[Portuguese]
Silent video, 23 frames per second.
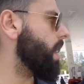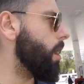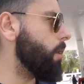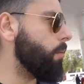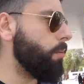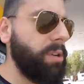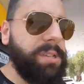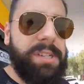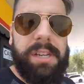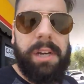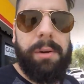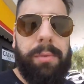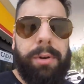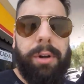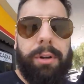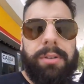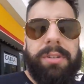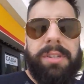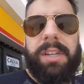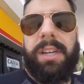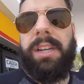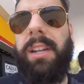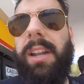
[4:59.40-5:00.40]
Almoçamos, não
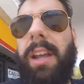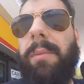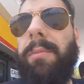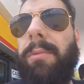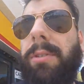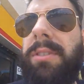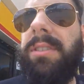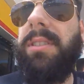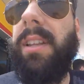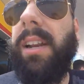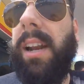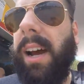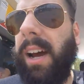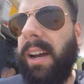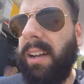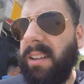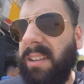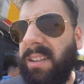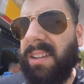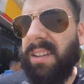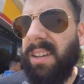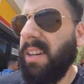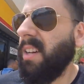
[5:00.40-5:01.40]
consegui nem mostrar
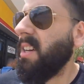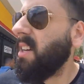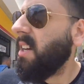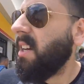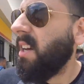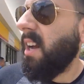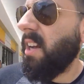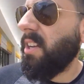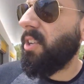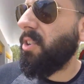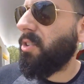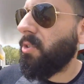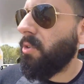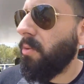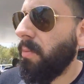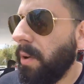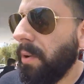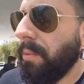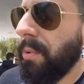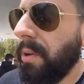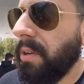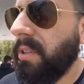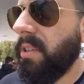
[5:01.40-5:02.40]
a gente
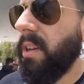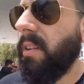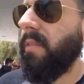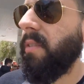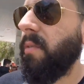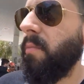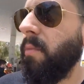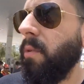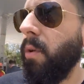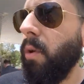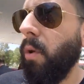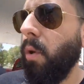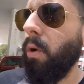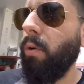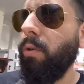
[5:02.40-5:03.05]
comendo porque a gente